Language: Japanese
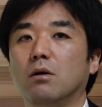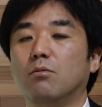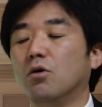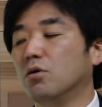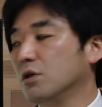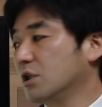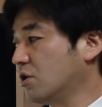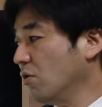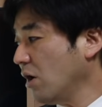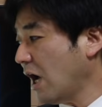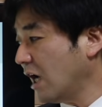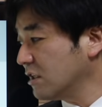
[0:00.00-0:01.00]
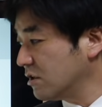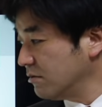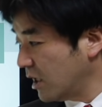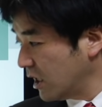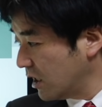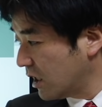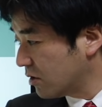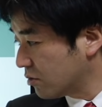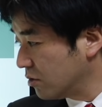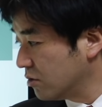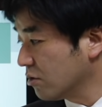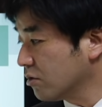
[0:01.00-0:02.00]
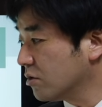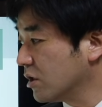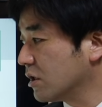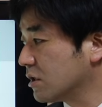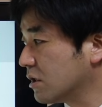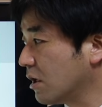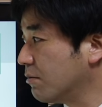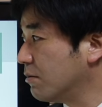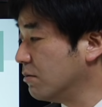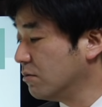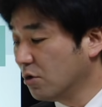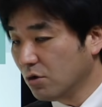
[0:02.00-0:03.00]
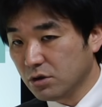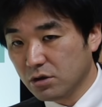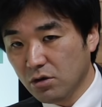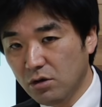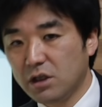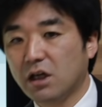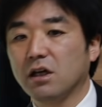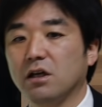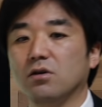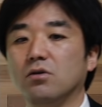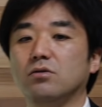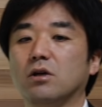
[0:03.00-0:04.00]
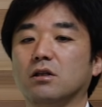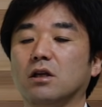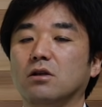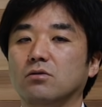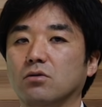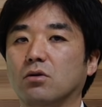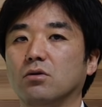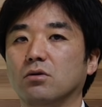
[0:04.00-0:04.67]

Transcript: もう人が集まれないということでですね、ものすごい打撃を受けていると。